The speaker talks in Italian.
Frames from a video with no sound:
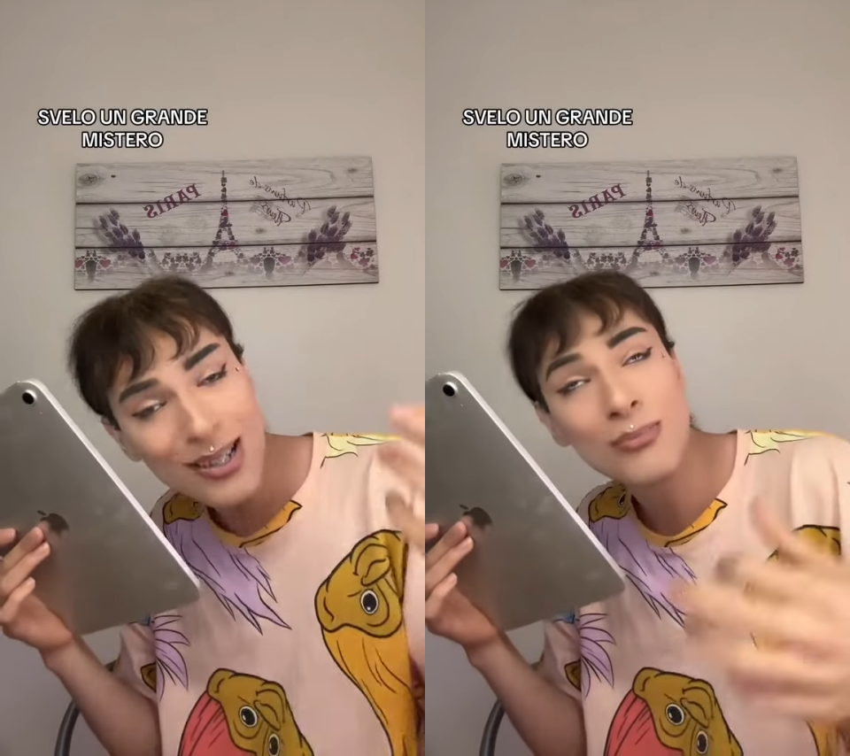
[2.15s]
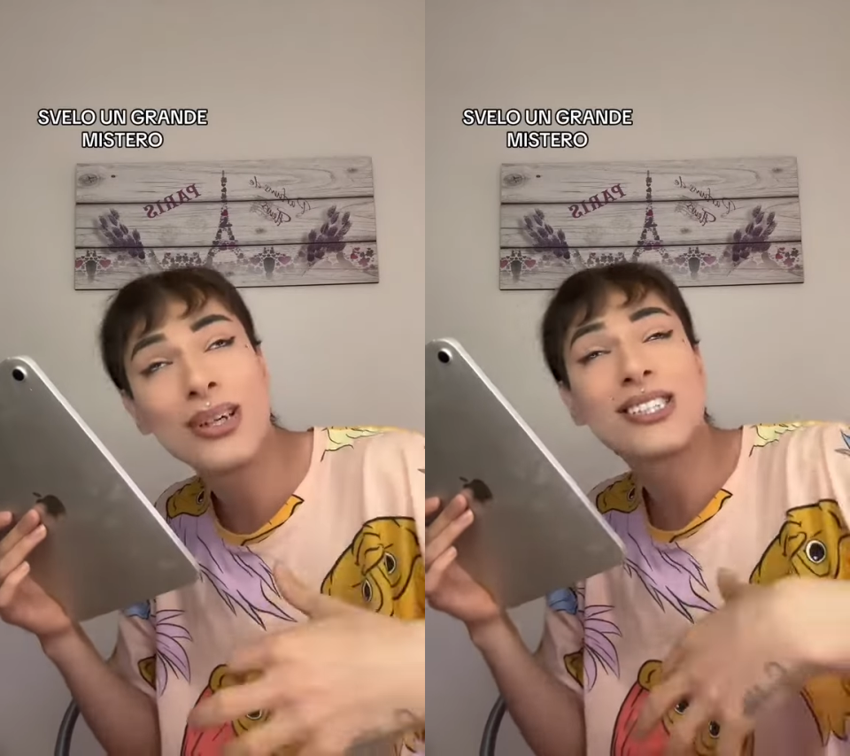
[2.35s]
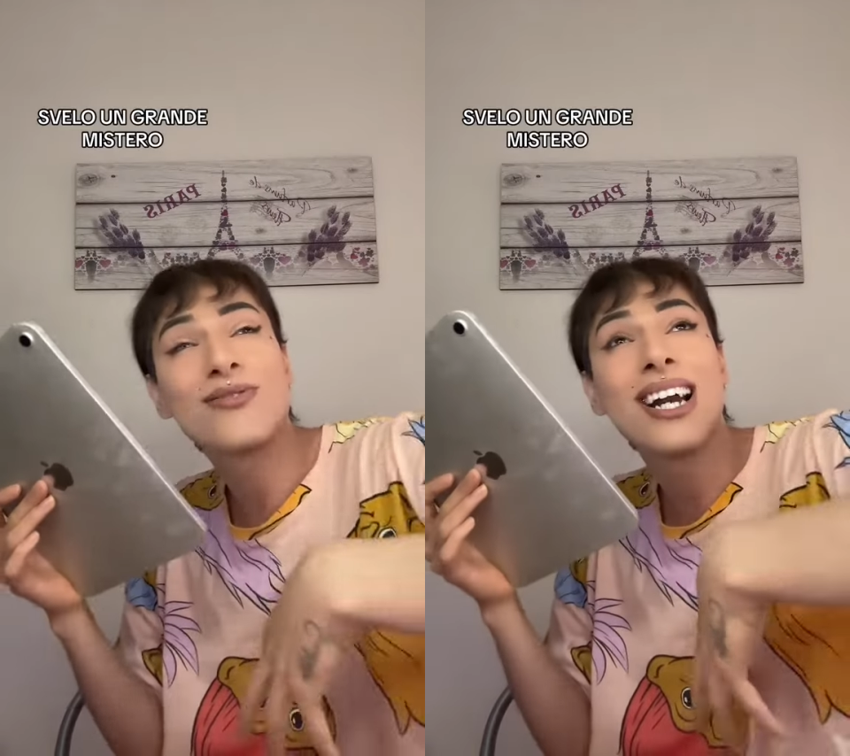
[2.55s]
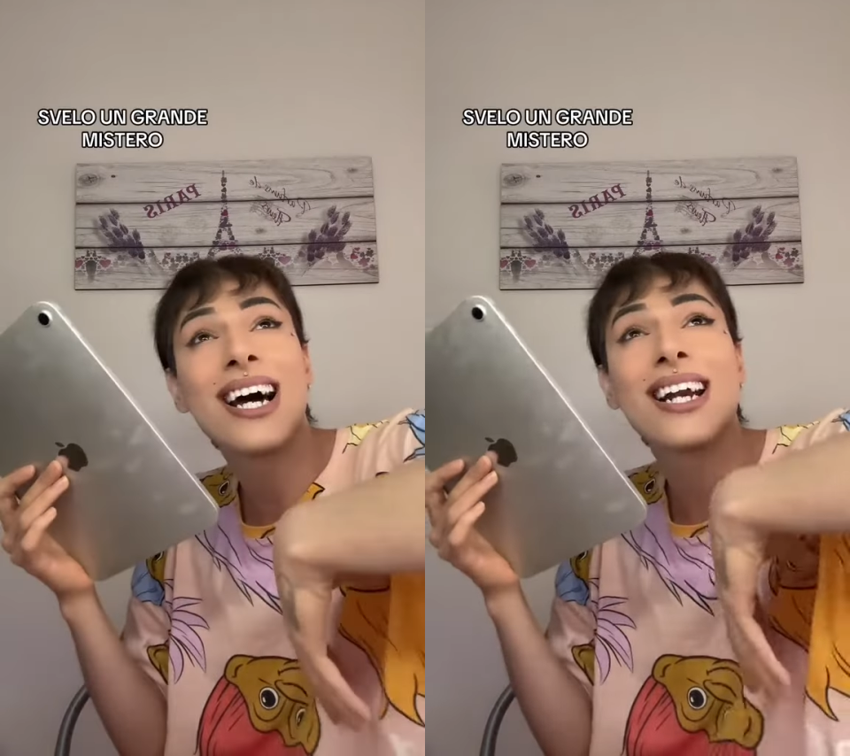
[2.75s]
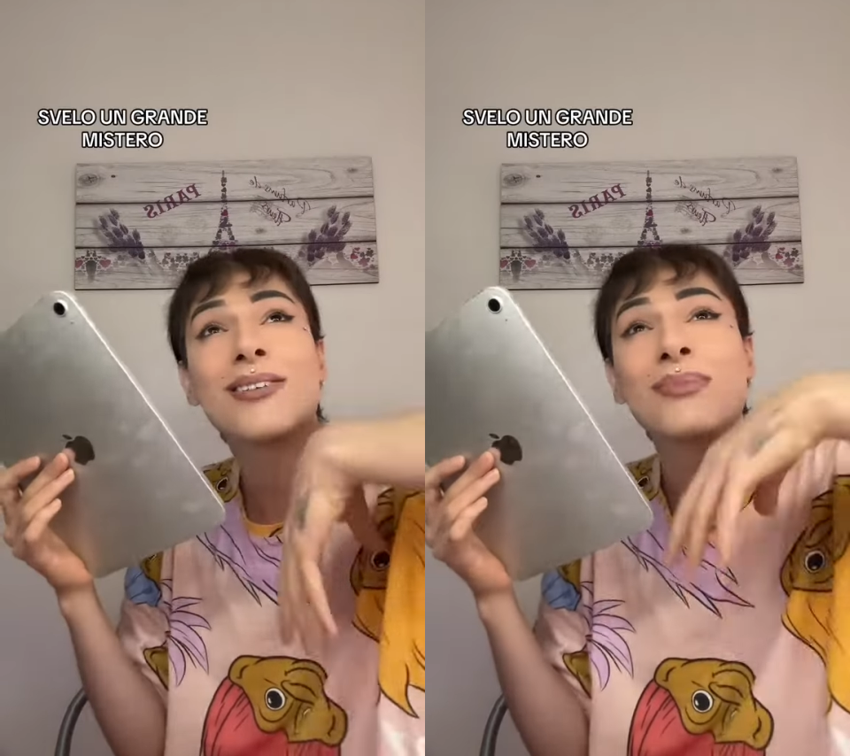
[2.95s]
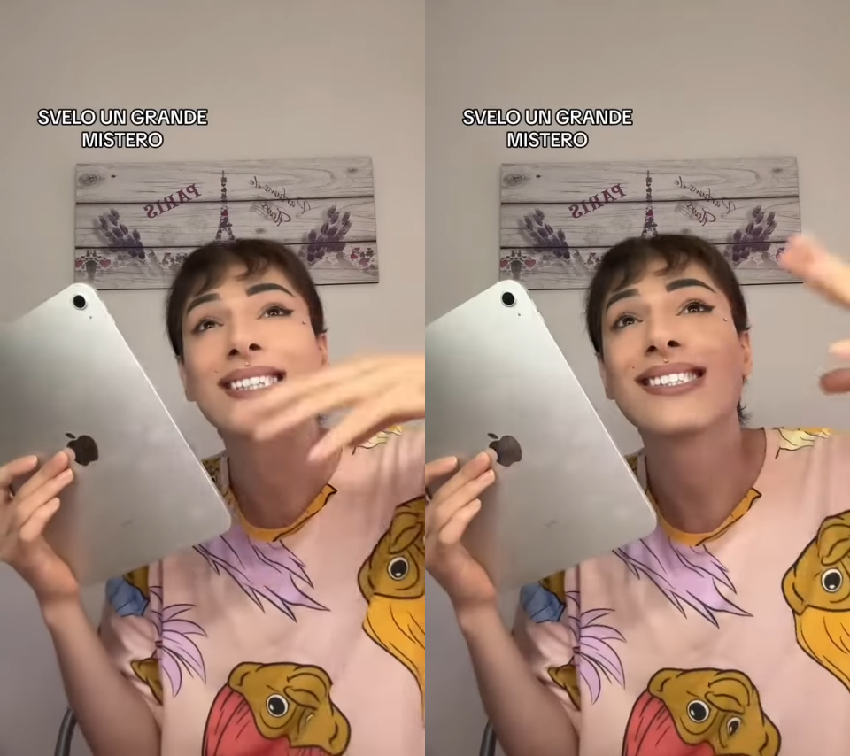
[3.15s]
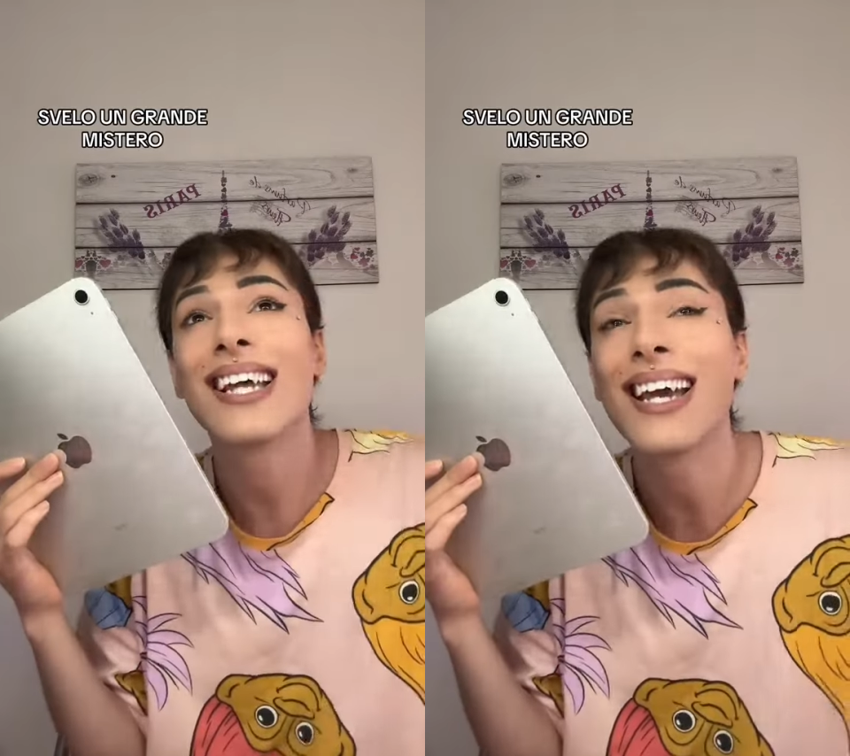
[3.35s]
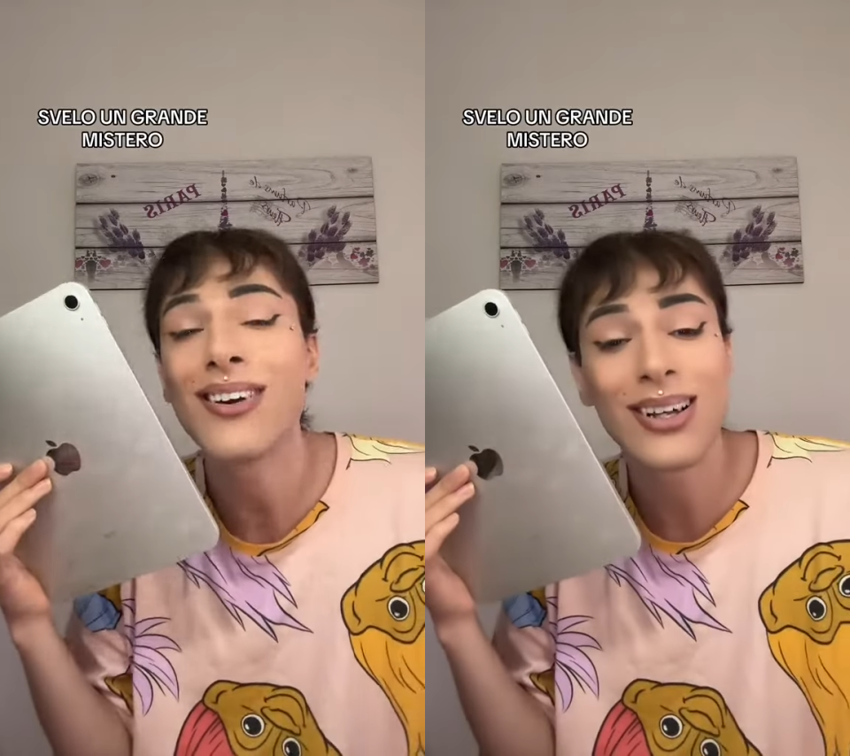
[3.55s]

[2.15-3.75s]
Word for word: per svelare il mistero a